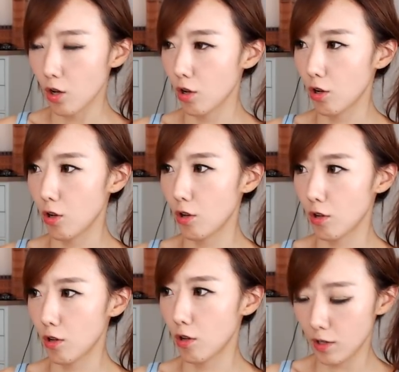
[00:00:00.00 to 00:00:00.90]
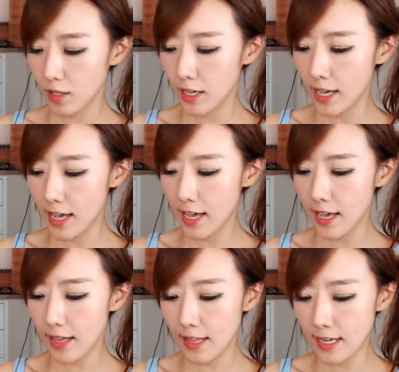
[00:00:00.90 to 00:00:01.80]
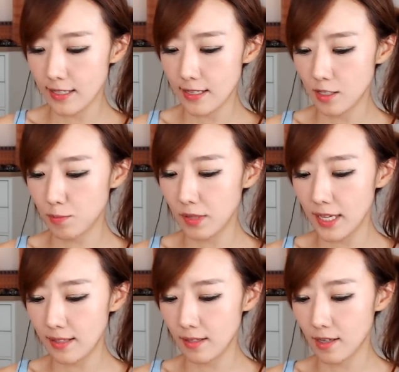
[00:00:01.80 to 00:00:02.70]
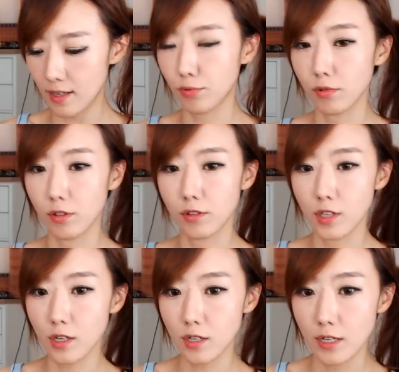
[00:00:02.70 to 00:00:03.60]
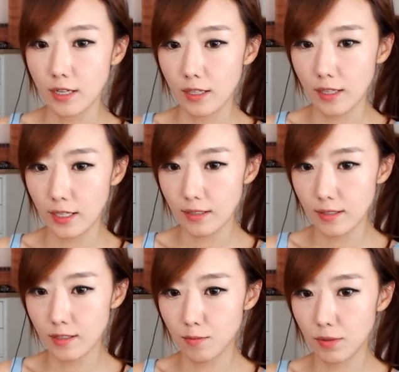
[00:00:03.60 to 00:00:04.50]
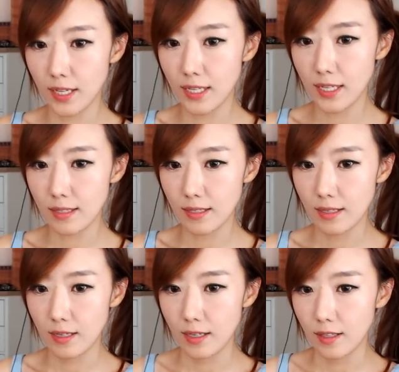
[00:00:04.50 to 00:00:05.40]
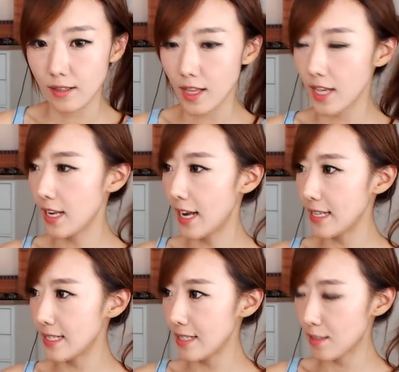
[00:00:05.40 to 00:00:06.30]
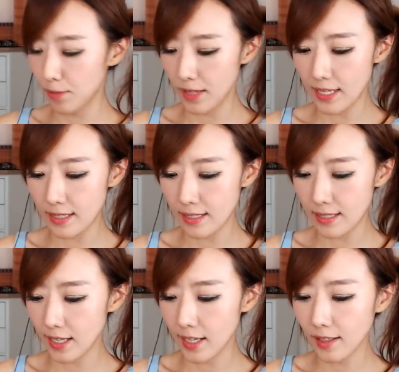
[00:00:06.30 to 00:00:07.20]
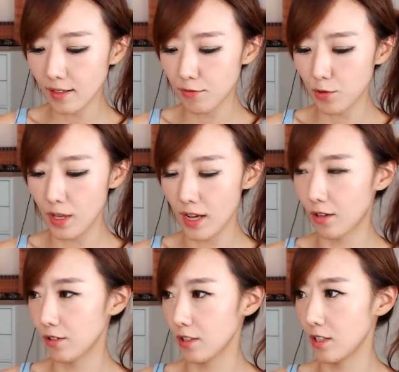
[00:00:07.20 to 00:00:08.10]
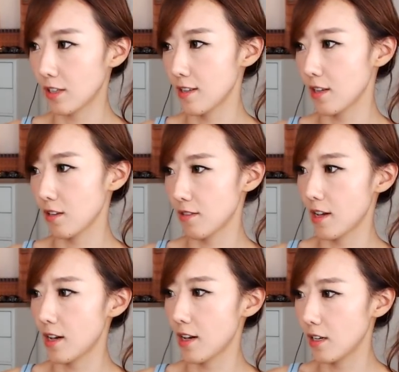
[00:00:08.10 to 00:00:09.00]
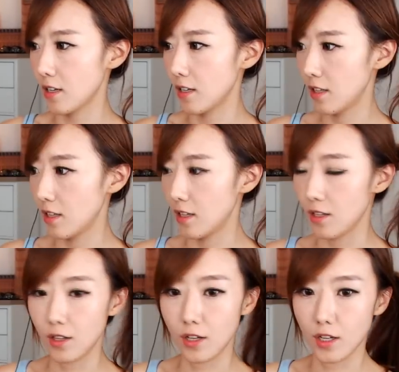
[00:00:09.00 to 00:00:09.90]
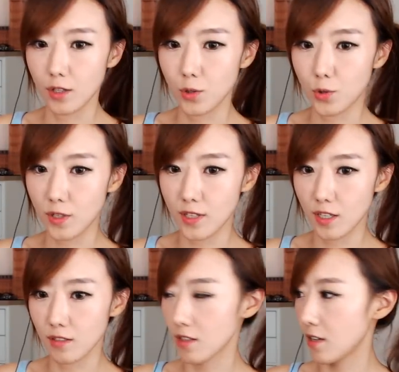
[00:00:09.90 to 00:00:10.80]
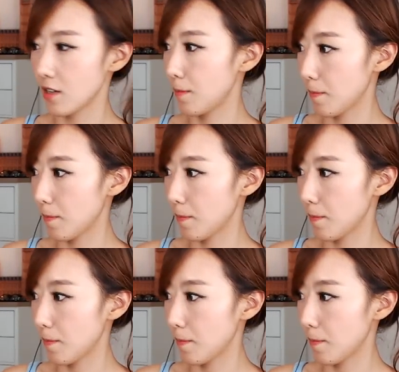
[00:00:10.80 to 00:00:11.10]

어 이게 라이센스 플레이트라고 부르거든요. 라이센스 플레이트. 근데 이 라이센스 플레이트가 캘리포니아 거는 이렇게 생겼어요. 어, 요렇게 생겼어요.